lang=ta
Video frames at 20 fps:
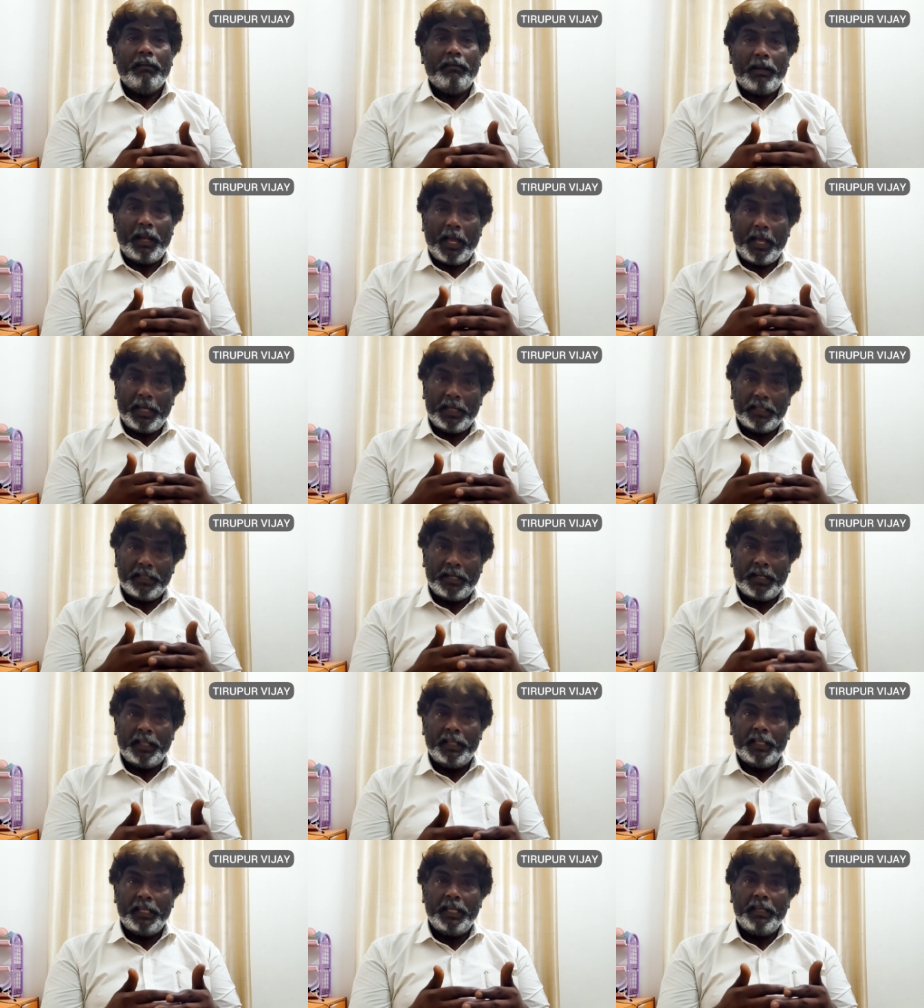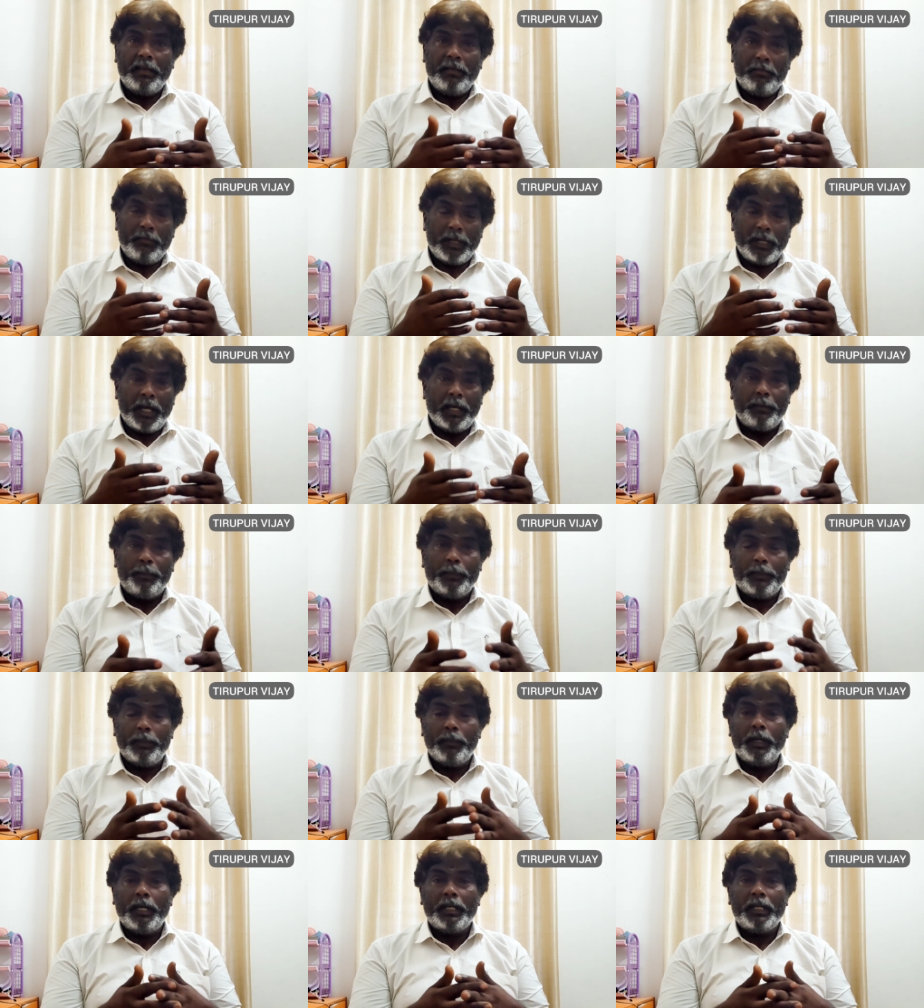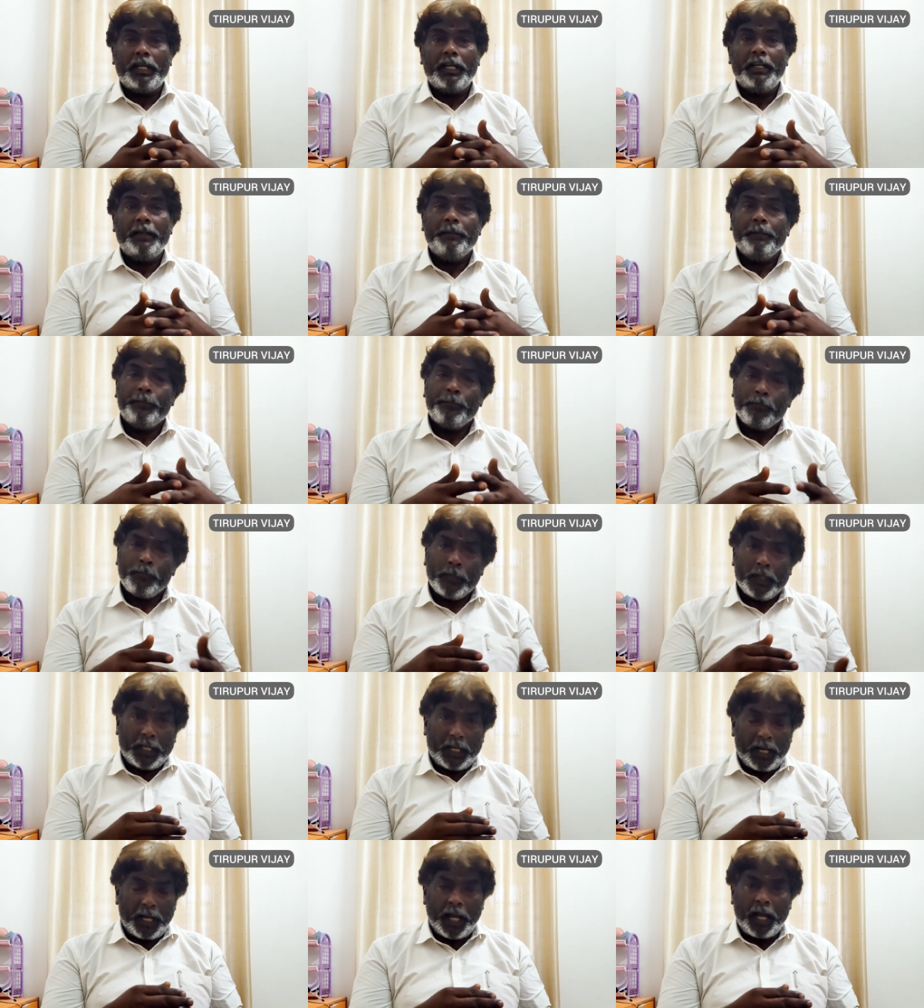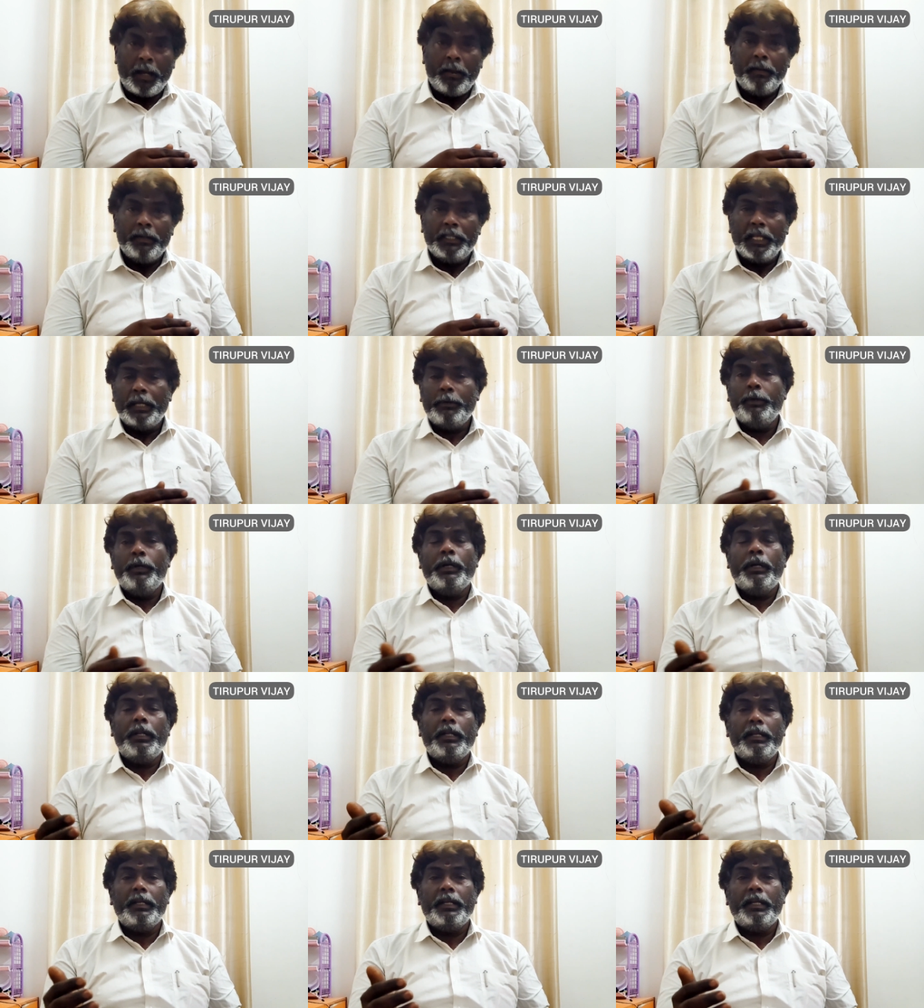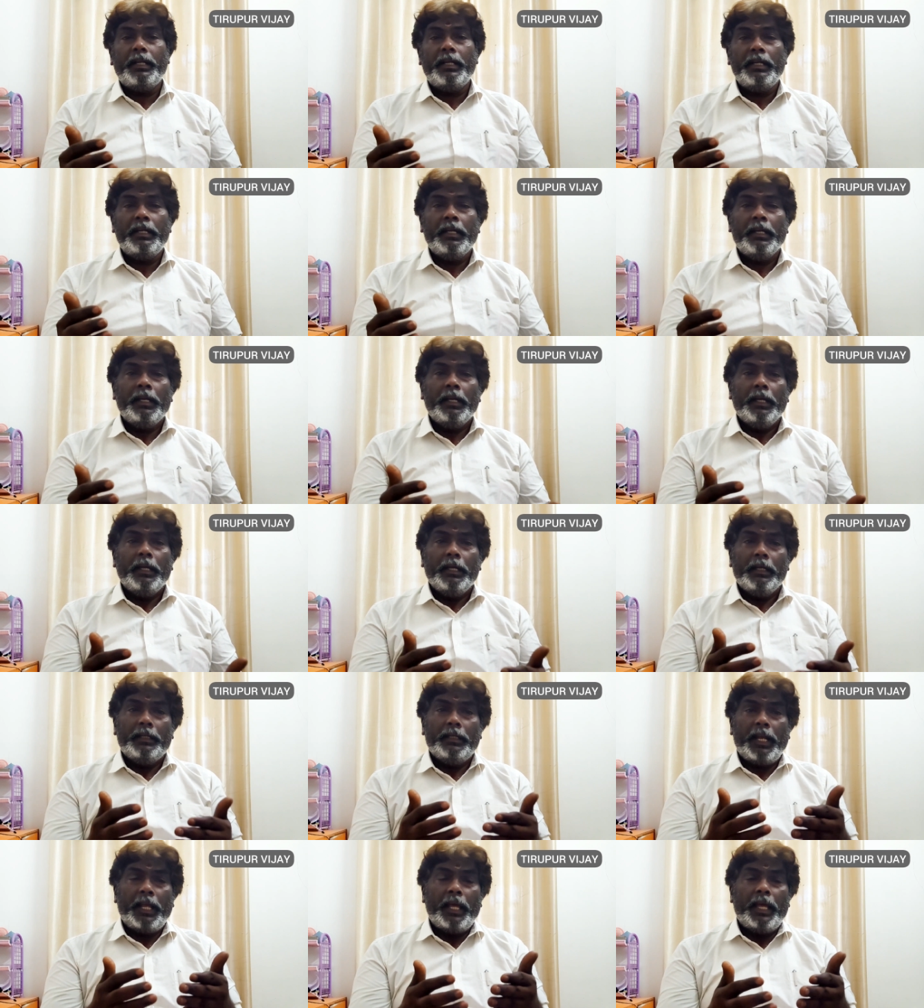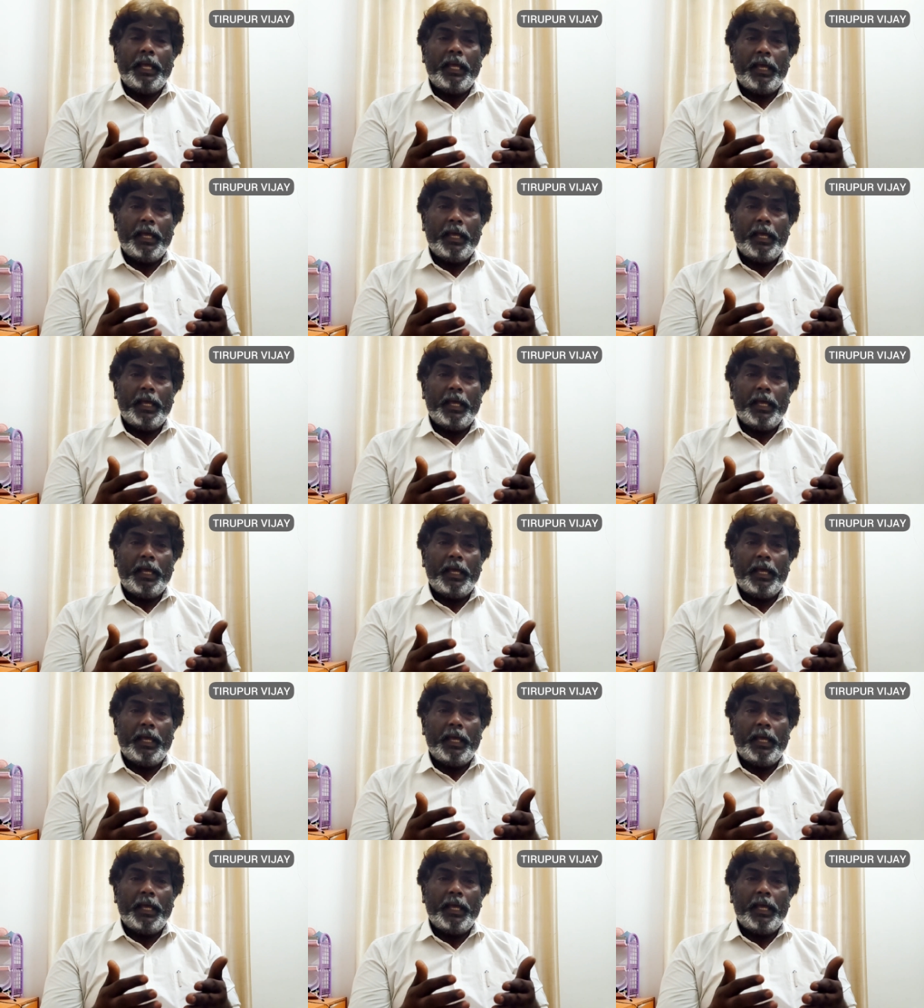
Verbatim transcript: விநாயகர் சன்னதி மிக அற்புதமாக இருக்குது எல்லா தெய்வங்களும் இருக்குது இதில்